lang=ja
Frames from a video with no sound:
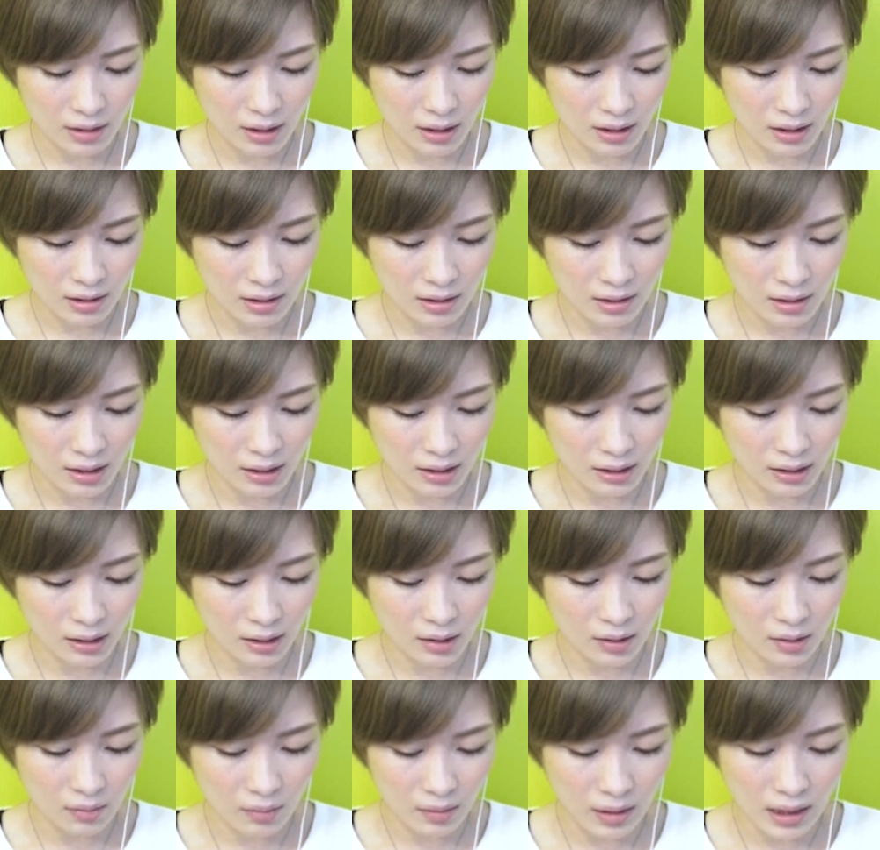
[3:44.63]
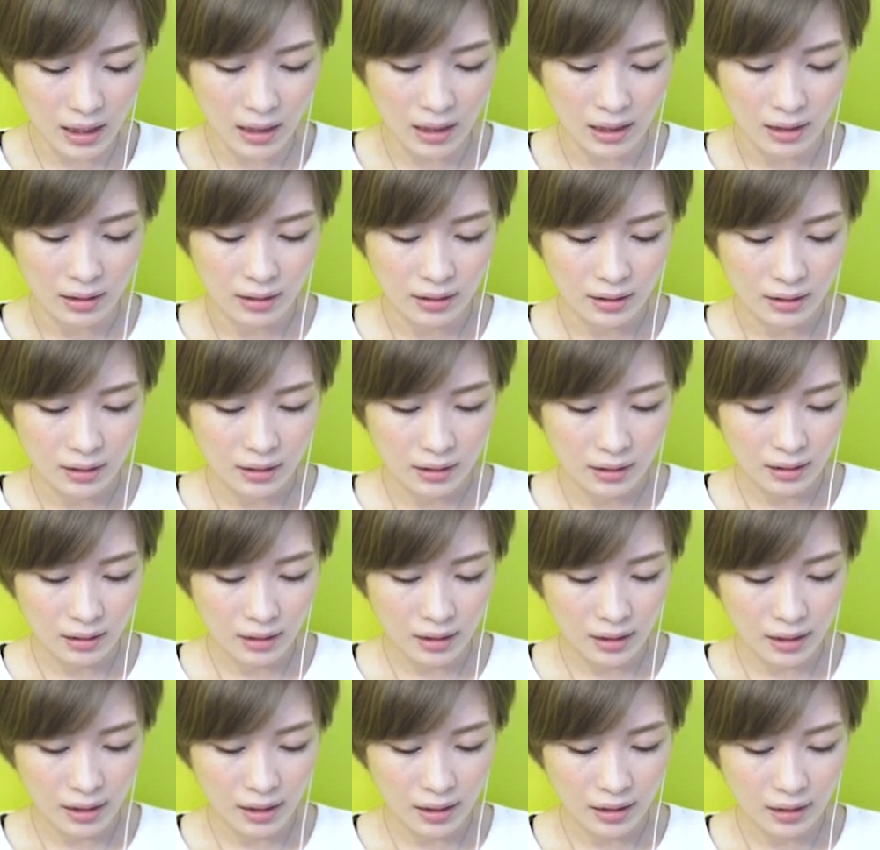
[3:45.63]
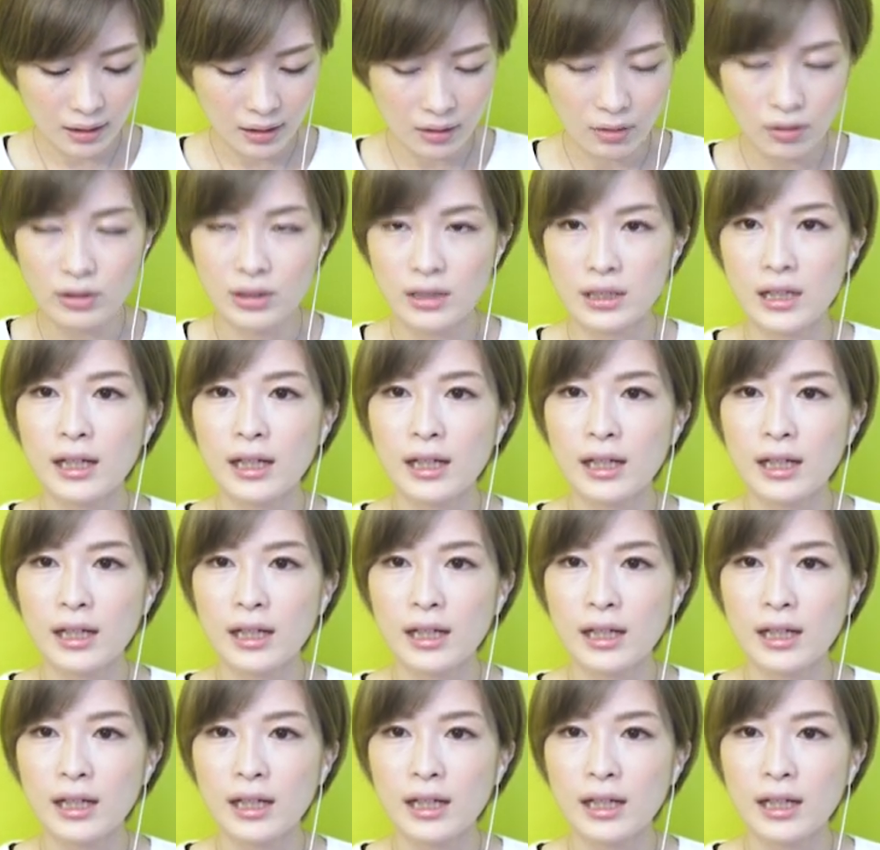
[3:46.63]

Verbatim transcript: で、チェインは、5